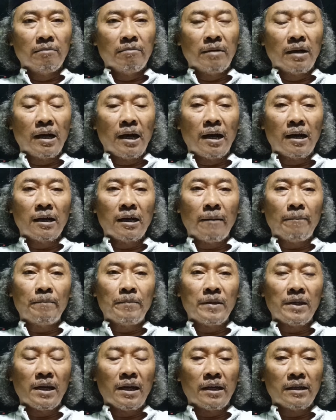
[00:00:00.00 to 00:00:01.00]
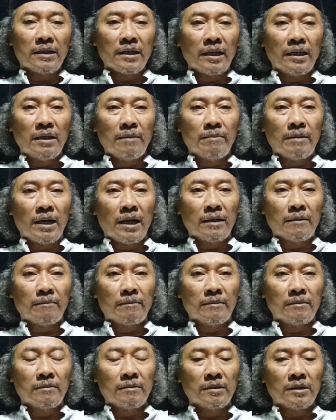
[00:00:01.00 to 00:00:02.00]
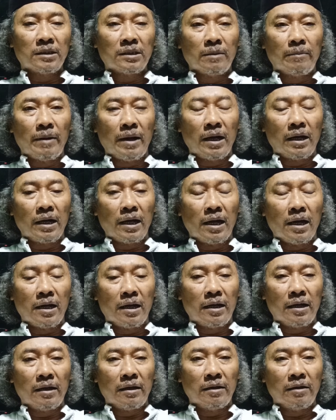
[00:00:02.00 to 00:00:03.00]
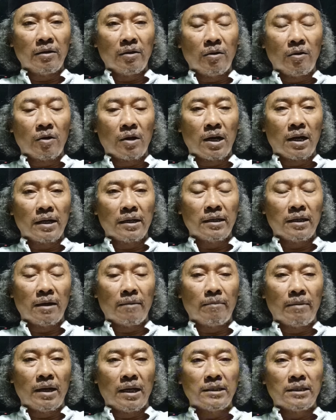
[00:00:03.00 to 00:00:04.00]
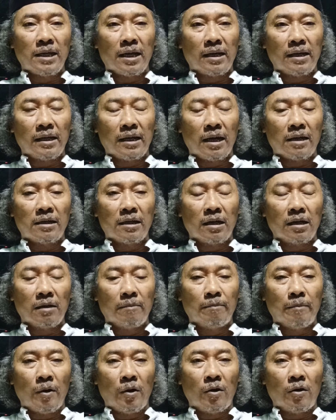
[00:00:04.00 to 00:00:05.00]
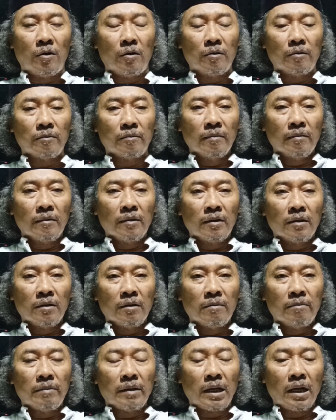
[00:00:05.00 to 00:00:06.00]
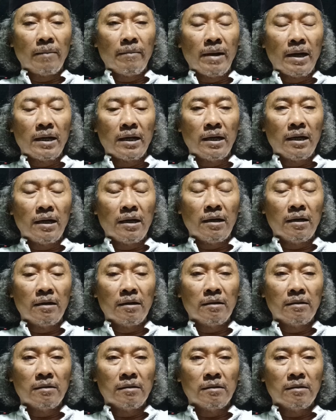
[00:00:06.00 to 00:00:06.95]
menganggapnya Kiai Imad sebagai orang yang belajar di kandang kepo? Bagaimana